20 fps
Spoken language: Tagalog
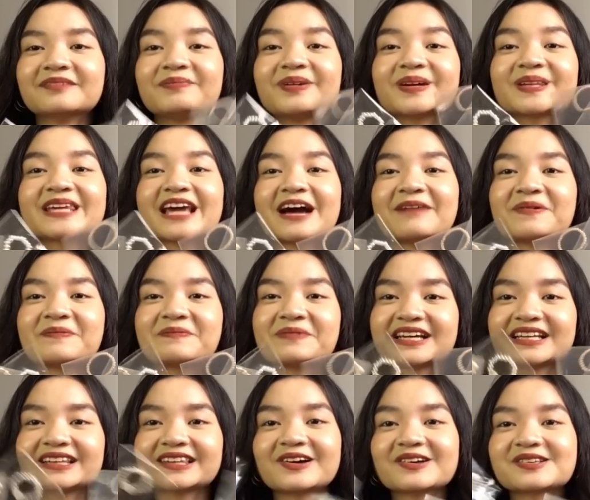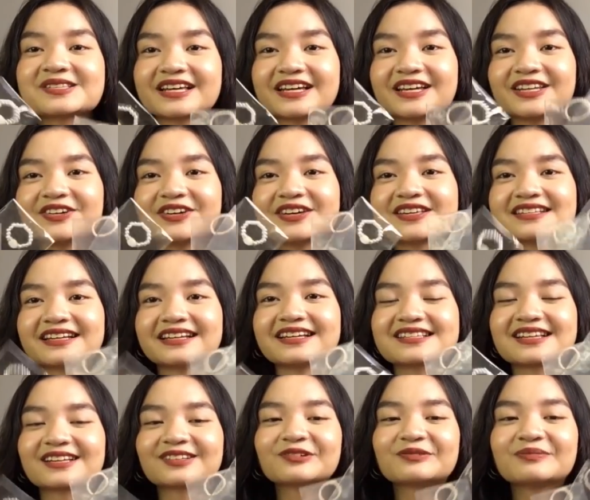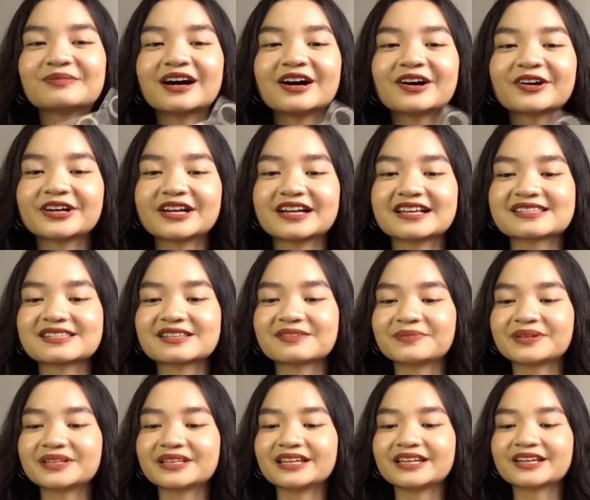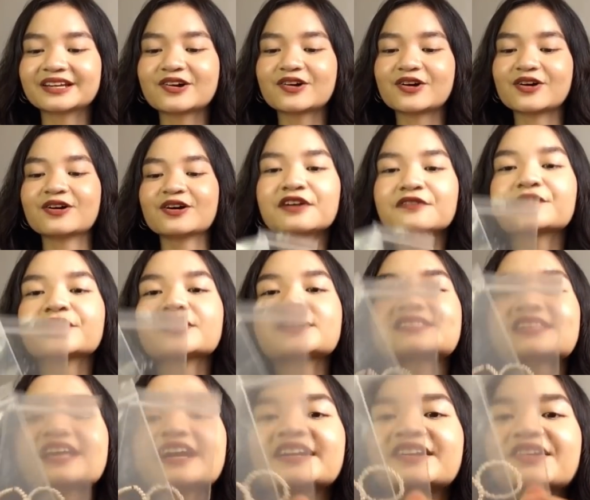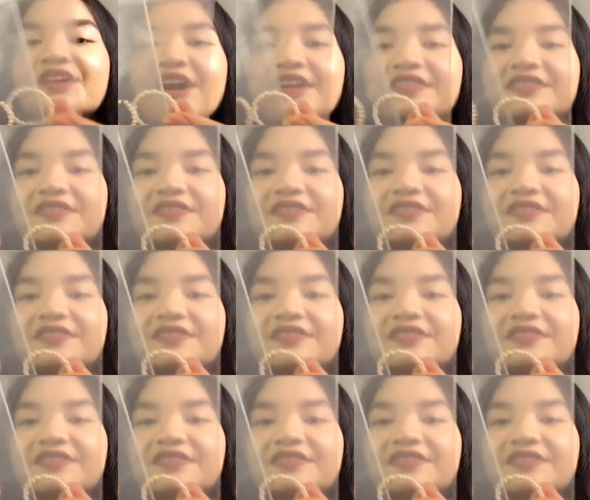But yeah, papakita ko sa inyo isa-isa tong mga rings na binili ko. First, I got